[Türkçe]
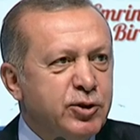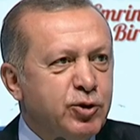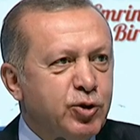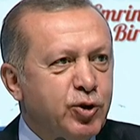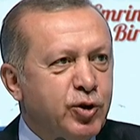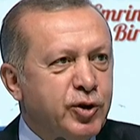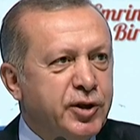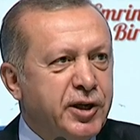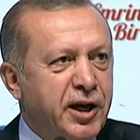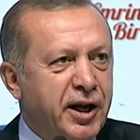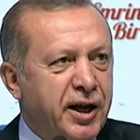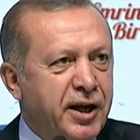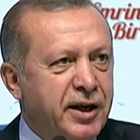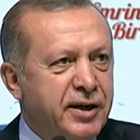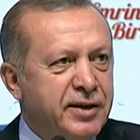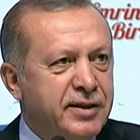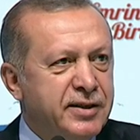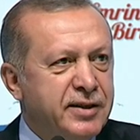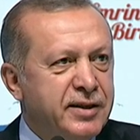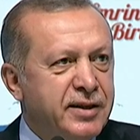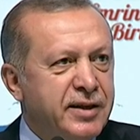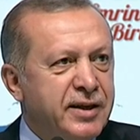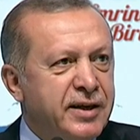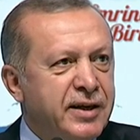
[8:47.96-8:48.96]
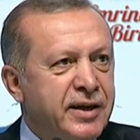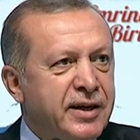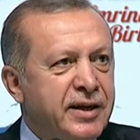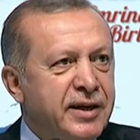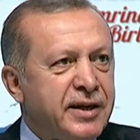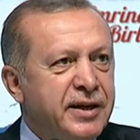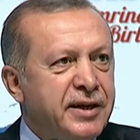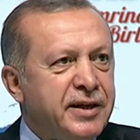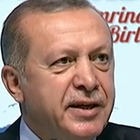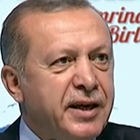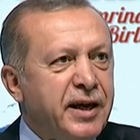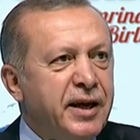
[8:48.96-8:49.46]
ülkenin
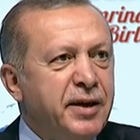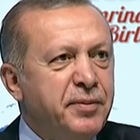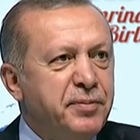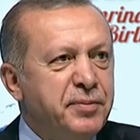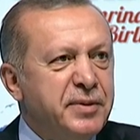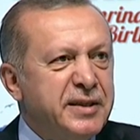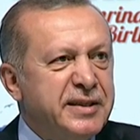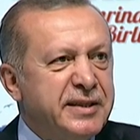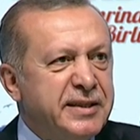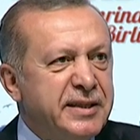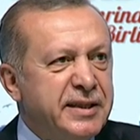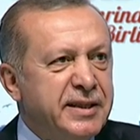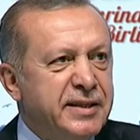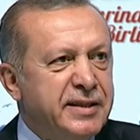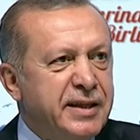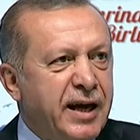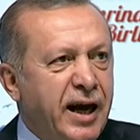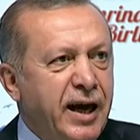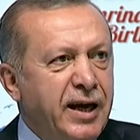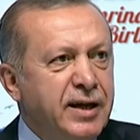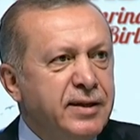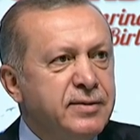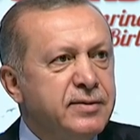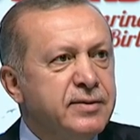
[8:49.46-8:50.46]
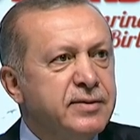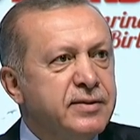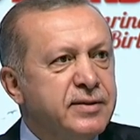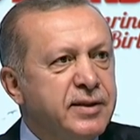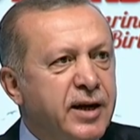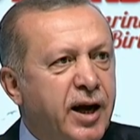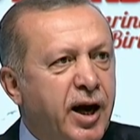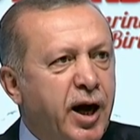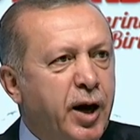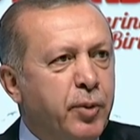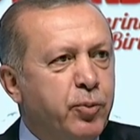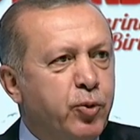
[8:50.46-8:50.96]
20'sinden
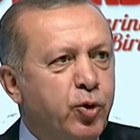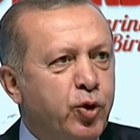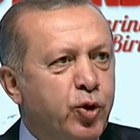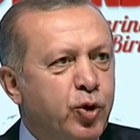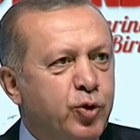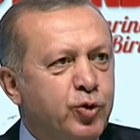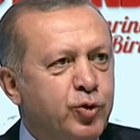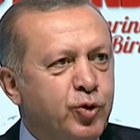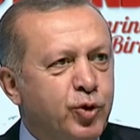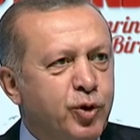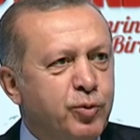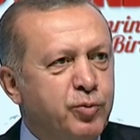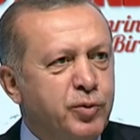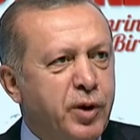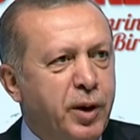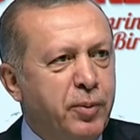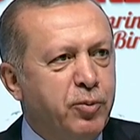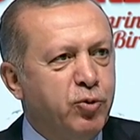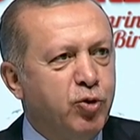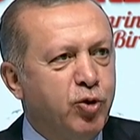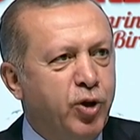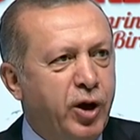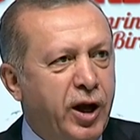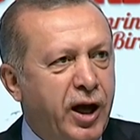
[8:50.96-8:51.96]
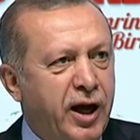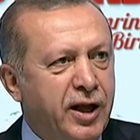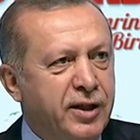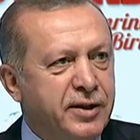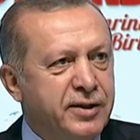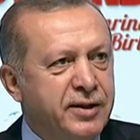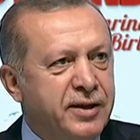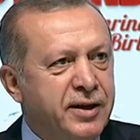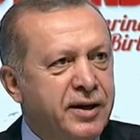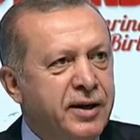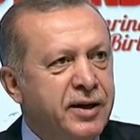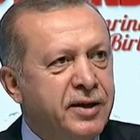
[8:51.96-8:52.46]
daha büyük durumda
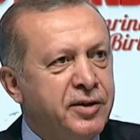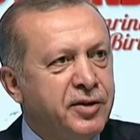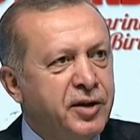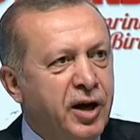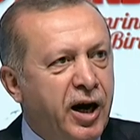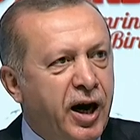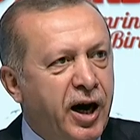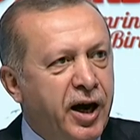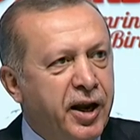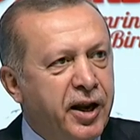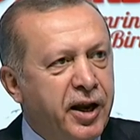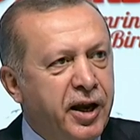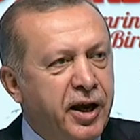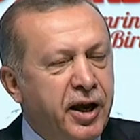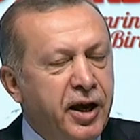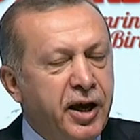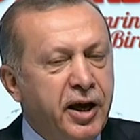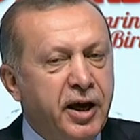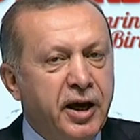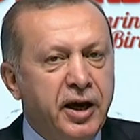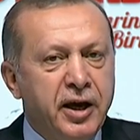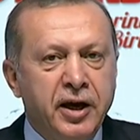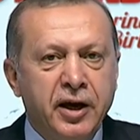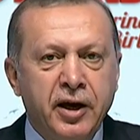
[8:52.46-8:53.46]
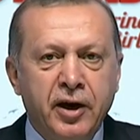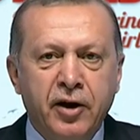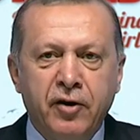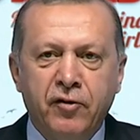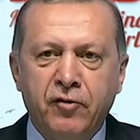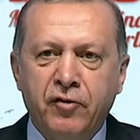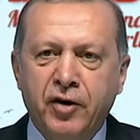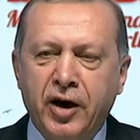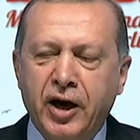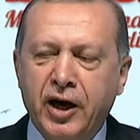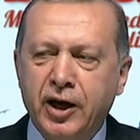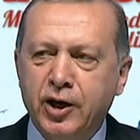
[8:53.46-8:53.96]
bulunan tarihi
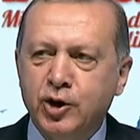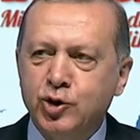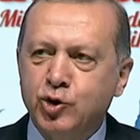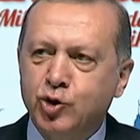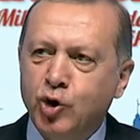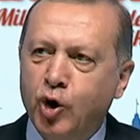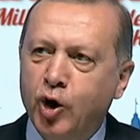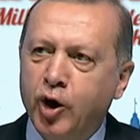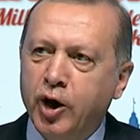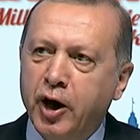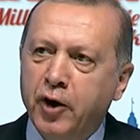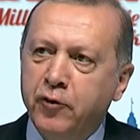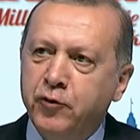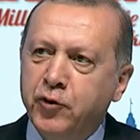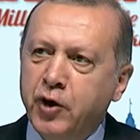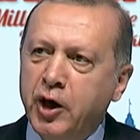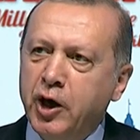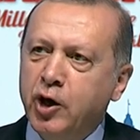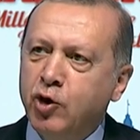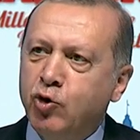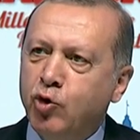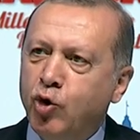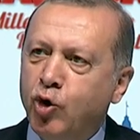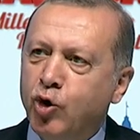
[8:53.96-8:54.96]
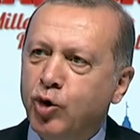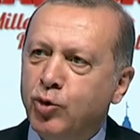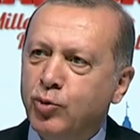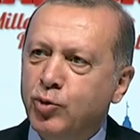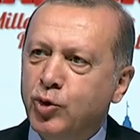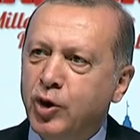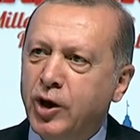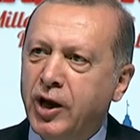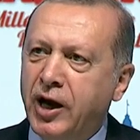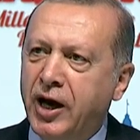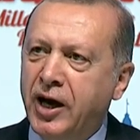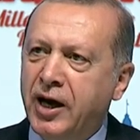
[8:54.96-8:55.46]
ve coğrafi
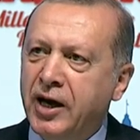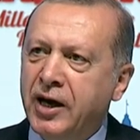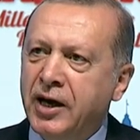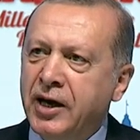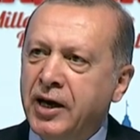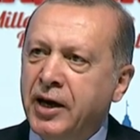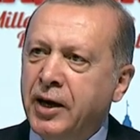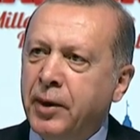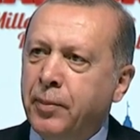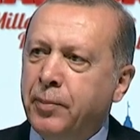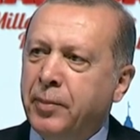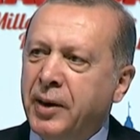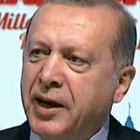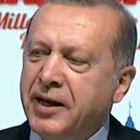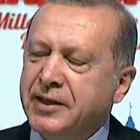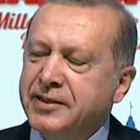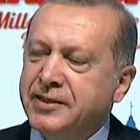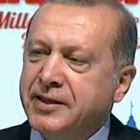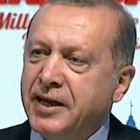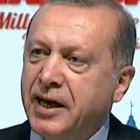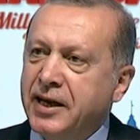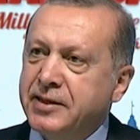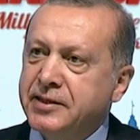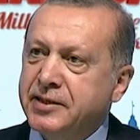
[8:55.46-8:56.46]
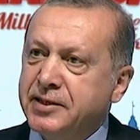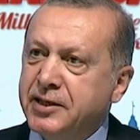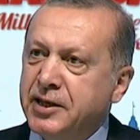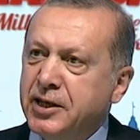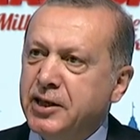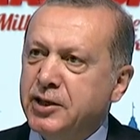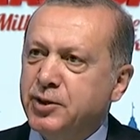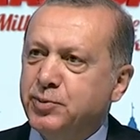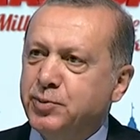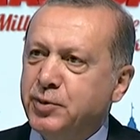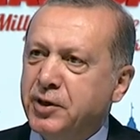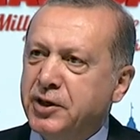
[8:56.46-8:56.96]
konumuyla
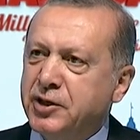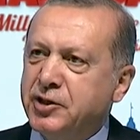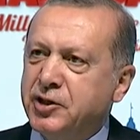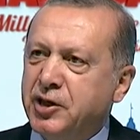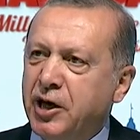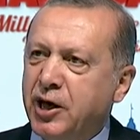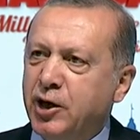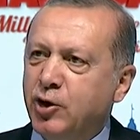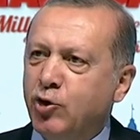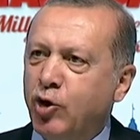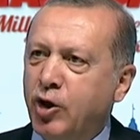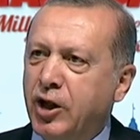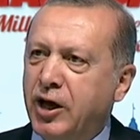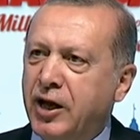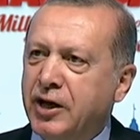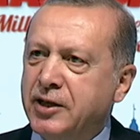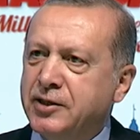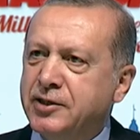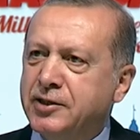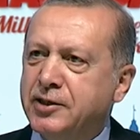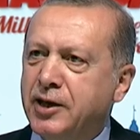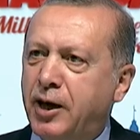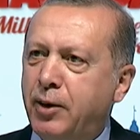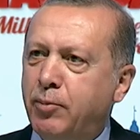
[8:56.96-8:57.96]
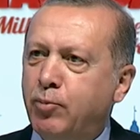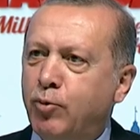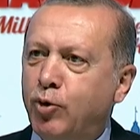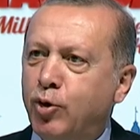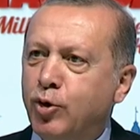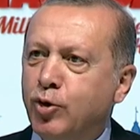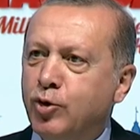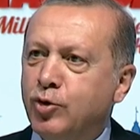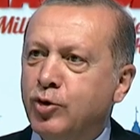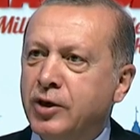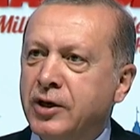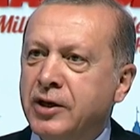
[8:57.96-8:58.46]
benzersiz bir şehir olan
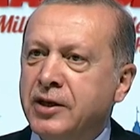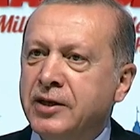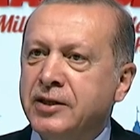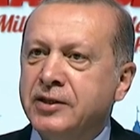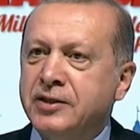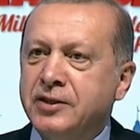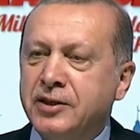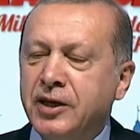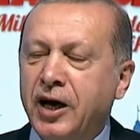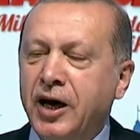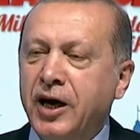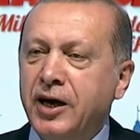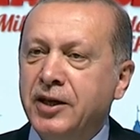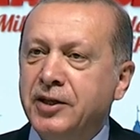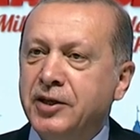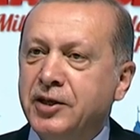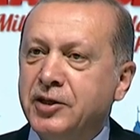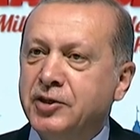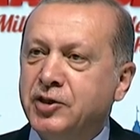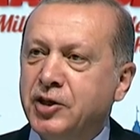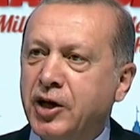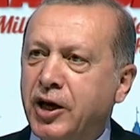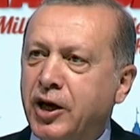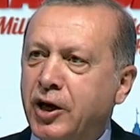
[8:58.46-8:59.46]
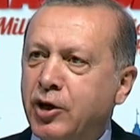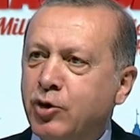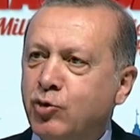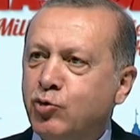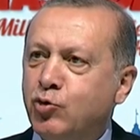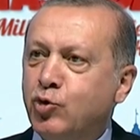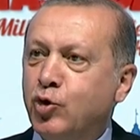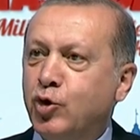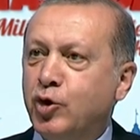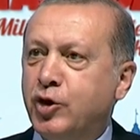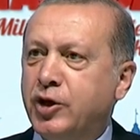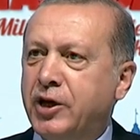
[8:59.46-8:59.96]
İstanbul sadece
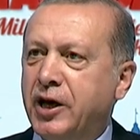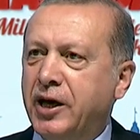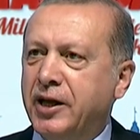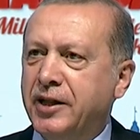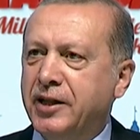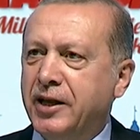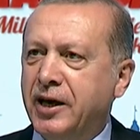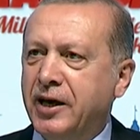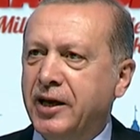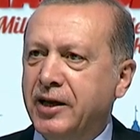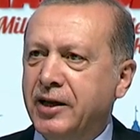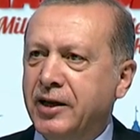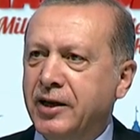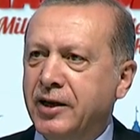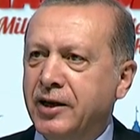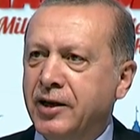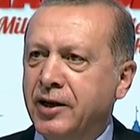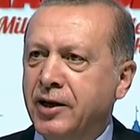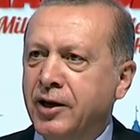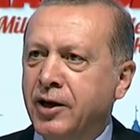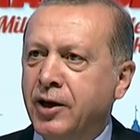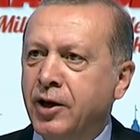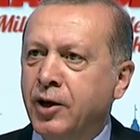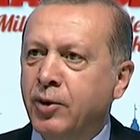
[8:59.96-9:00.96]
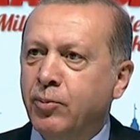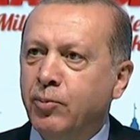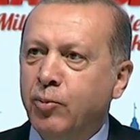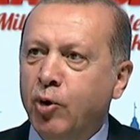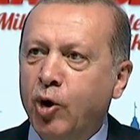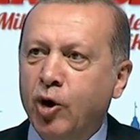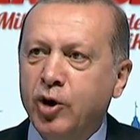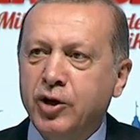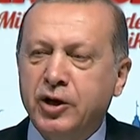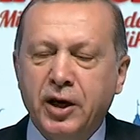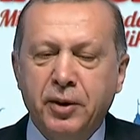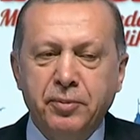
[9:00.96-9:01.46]
Türkiye değil,
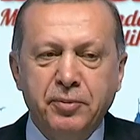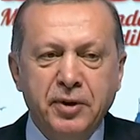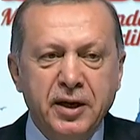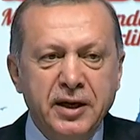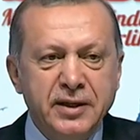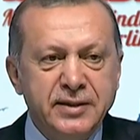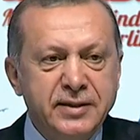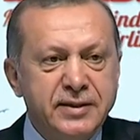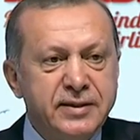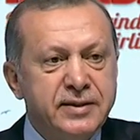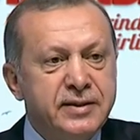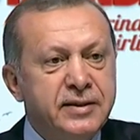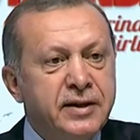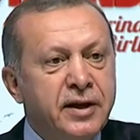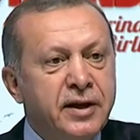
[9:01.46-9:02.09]
bölgemiz